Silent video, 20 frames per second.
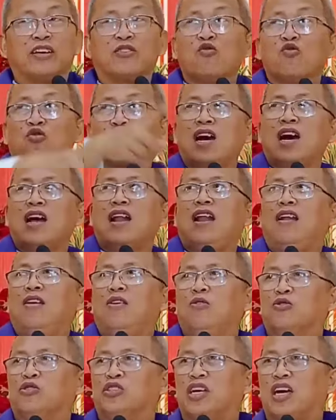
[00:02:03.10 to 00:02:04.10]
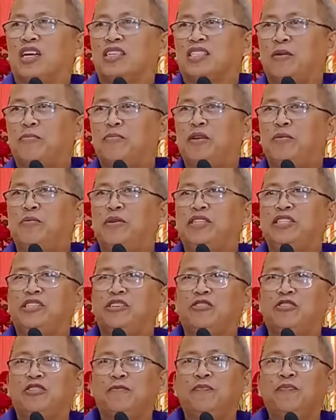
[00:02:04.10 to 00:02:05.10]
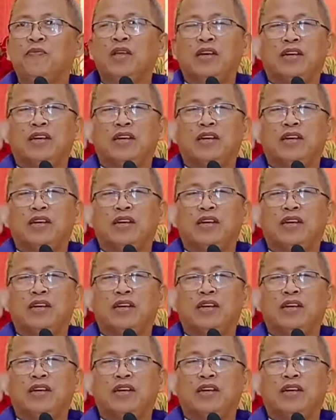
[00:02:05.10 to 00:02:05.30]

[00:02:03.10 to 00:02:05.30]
gikoral usa ka subdivision